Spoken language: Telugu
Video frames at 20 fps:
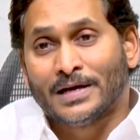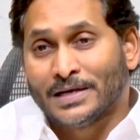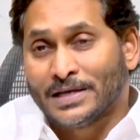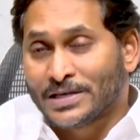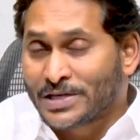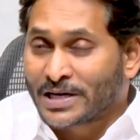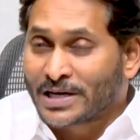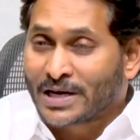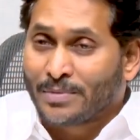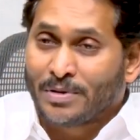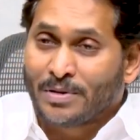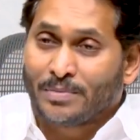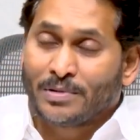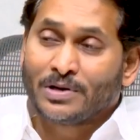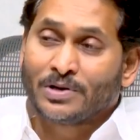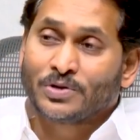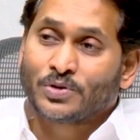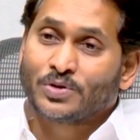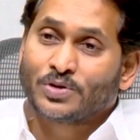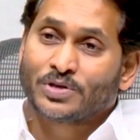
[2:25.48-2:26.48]
నిజంగా
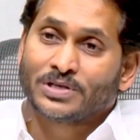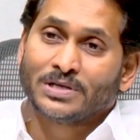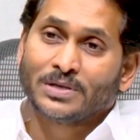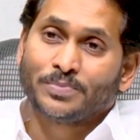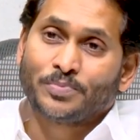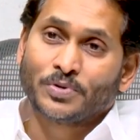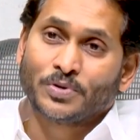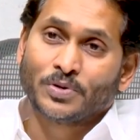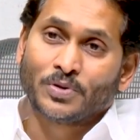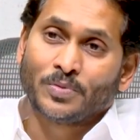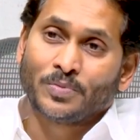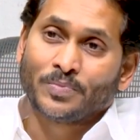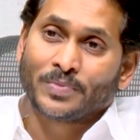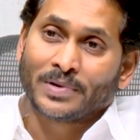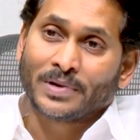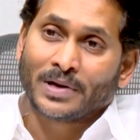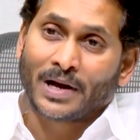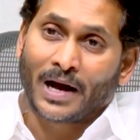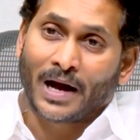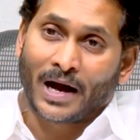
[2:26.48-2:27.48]
మిమ్మల్ని చూసినప్పుడు
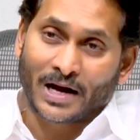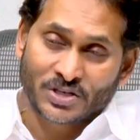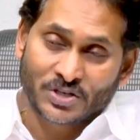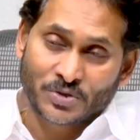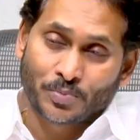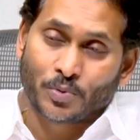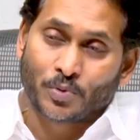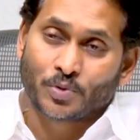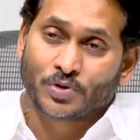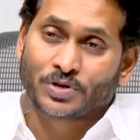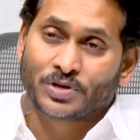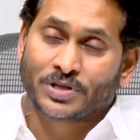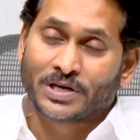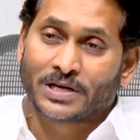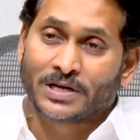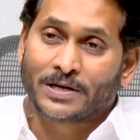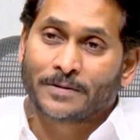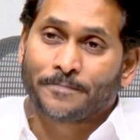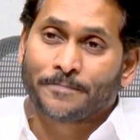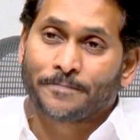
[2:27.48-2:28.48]
ఆ
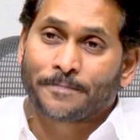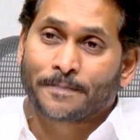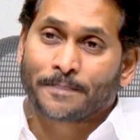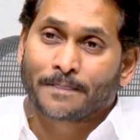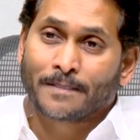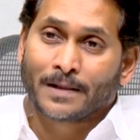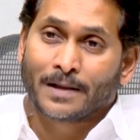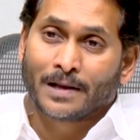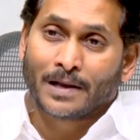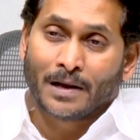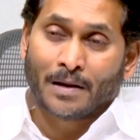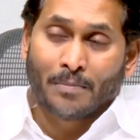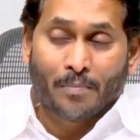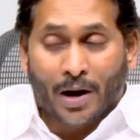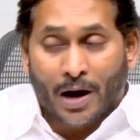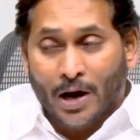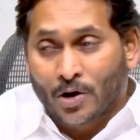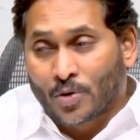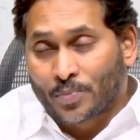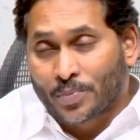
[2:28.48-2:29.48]
స్ఫూర్తి
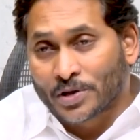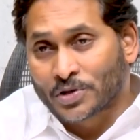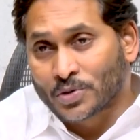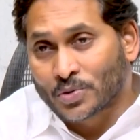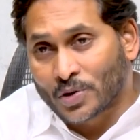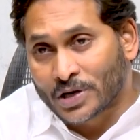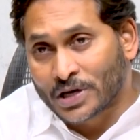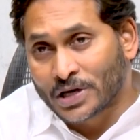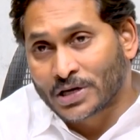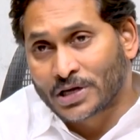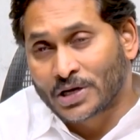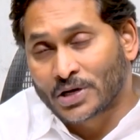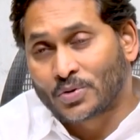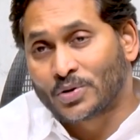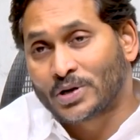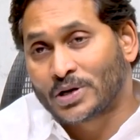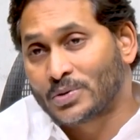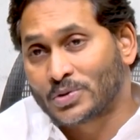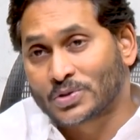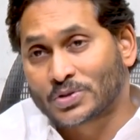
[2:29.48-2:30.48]
మాలో ప్రతి ఒక్కరికి
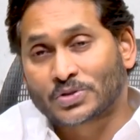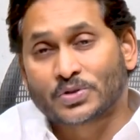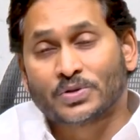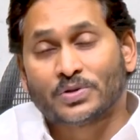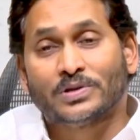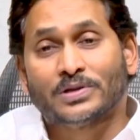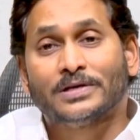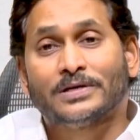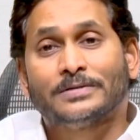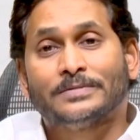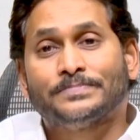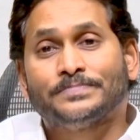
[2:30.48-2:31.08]
కూడా వస్తుంది